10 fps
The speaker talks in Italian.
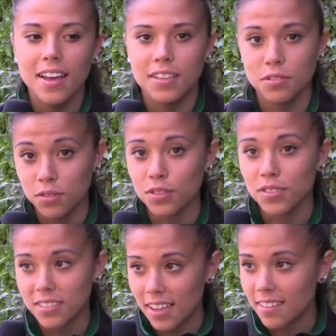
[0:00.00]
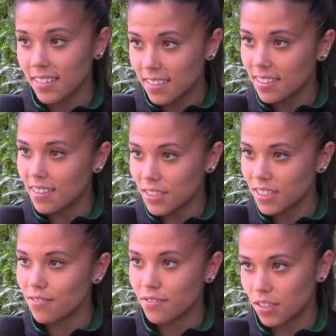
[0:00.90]
e sono contenta di aver
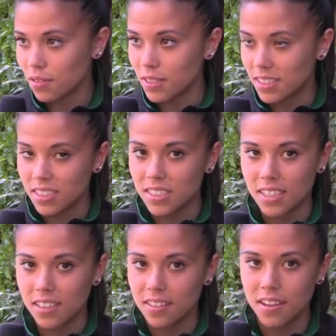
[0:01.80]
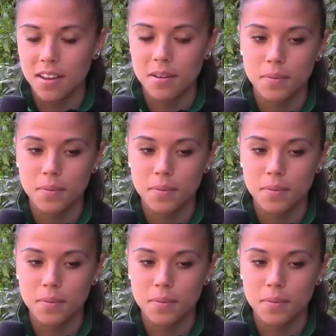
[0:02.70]
fatto questa scelta